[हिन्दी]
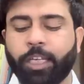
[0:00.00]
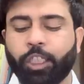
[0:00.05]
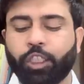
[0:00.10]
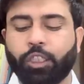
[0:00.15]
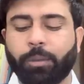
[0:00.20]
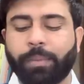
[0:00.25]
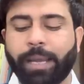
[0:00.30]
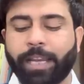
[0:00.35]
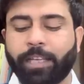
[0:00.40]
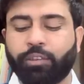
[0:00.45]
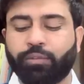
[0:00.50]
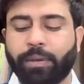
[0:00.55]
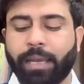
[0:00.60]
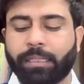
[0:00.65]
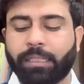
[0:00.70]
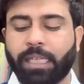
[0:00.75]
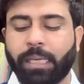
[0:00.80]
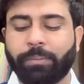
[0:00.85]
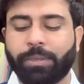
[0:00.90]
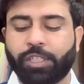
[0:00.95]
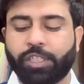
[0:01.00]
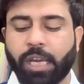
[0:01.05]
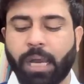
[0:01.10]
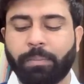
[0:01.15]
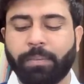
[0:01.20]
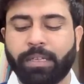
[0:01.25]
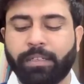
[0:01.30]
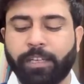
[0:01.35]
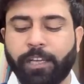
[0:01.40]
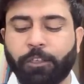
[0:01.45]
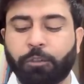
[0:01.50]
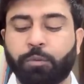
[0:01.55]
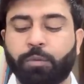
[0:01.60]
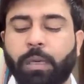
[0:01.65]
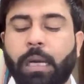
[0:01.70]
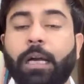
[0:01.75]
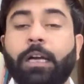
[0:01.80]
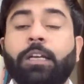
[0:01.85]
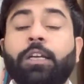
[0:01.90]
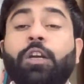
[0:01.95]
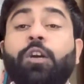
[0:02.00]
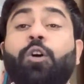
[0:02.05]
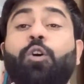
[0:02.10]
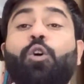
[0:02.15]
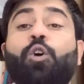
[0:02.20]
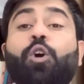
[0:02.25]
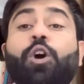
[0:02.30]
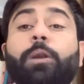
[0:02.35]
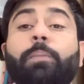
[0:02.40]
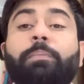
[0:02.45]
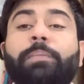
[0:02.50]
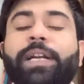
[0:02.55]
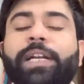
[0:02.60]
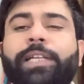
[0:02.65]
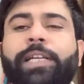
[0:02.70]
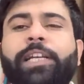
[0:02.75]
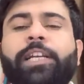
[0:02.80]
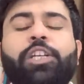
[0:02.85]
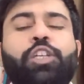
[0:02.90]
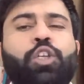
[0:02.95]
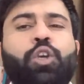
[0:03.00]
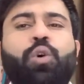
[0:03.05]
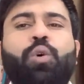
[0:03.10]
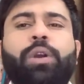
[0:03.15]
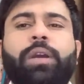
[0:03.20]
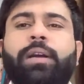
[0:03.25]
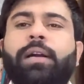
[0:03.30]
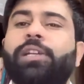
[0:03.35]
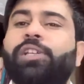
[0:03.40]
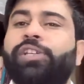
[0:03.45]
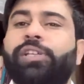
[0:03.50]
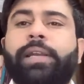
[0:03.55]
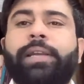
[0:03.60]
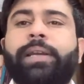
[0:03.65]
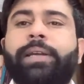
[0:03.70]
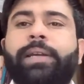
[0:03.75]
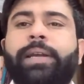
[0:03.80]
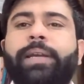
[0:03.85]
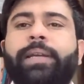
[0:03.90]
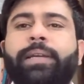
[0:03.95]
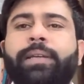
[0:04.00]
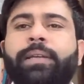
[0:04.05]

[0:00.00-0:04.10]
तो मैं इस फैसले में शामिल नहीं होगा और मीटिंग छोड़कर चले गए